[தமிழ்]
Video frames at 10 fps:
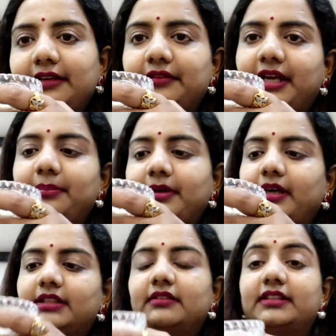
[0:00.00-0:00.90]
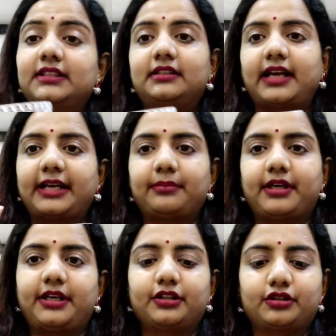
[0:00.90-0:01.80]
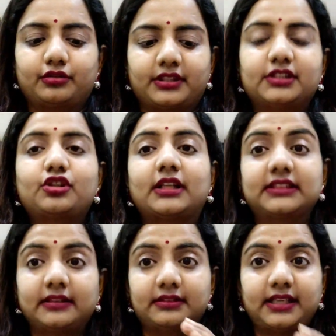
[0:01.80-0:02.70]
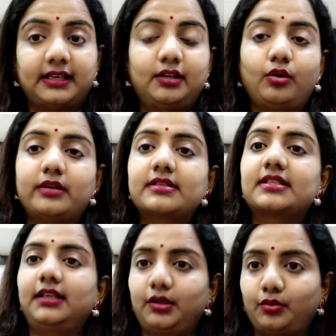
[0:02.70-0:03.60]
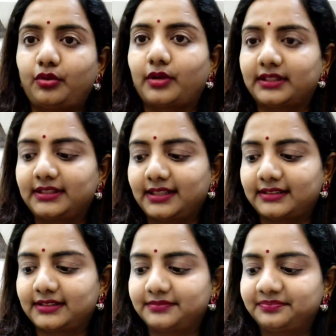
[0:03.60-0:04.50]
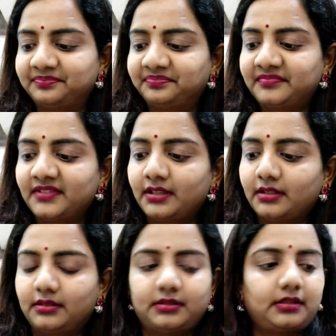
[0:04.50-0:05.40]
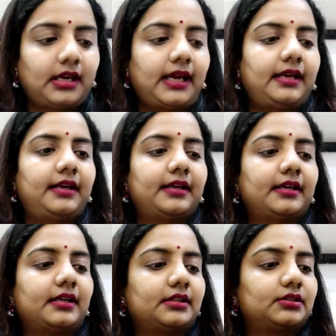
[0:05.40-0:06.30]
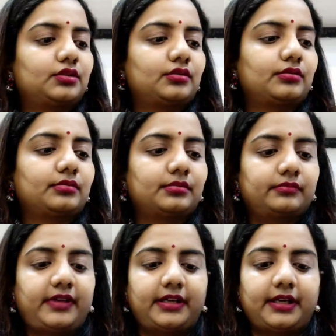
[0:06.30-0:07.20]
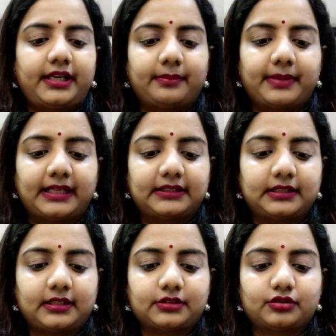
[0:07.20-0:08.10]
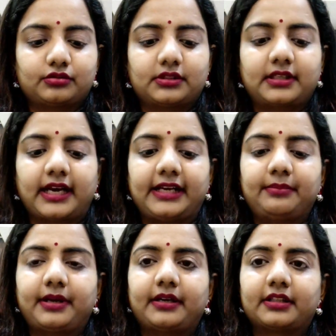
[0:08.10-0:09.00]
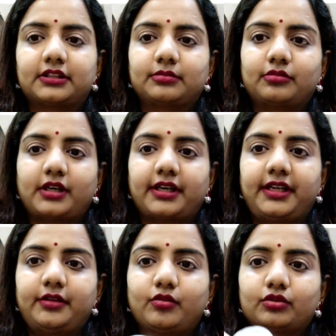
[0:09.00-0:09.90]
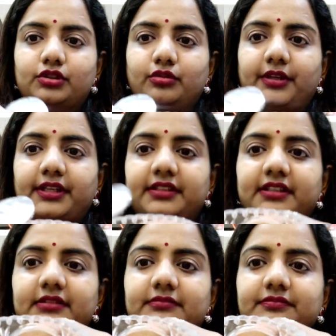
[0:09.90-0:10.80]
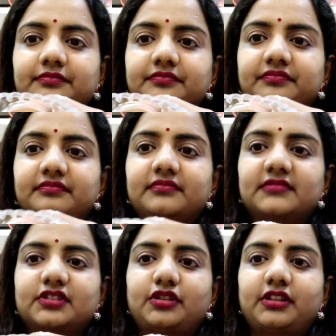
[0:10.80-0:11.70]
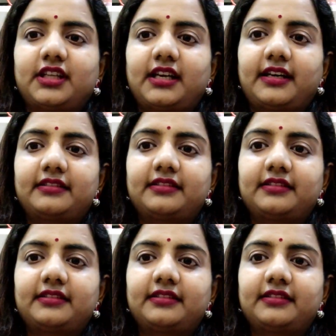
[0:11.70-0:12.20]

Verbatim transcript: நீங்கள் ட்ரை பண்ணி அதை வந்து கிரைண்ட் பண்ணி எடுத்துக்கோங்க ஸோ அதுதான் வந்து நல்ல ஒரு ரிசல்ட் கொடுக்கும் அதுக்காக தான் அண்ட் ஸோ uh, வேணா நீங்கள் பார்த்துக்கலாம் ஸோ இது கிரைண்ட் பண்ணுறதுக்கு முன்னாடி ஓட்ஸோடைய இது ஸோ இதுதான் நான்